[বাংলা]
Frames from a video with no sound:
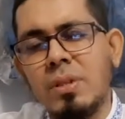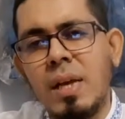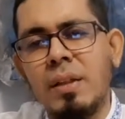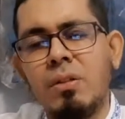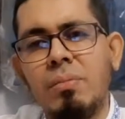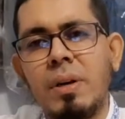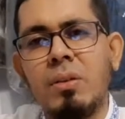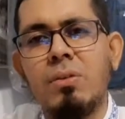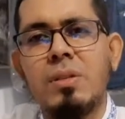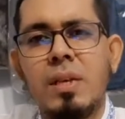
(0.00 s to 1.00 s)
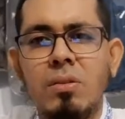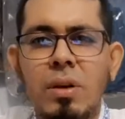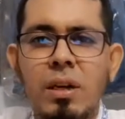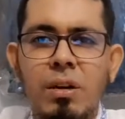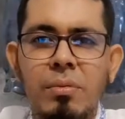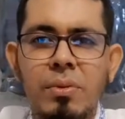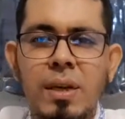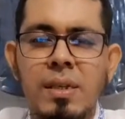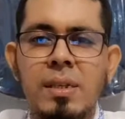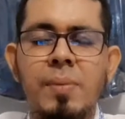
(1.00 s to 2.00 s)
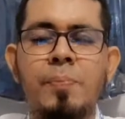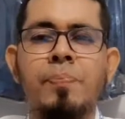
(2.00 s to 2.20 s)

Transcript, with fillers: জাতীয় পার্টি হোক যে দলই ক্ষমতায় আসে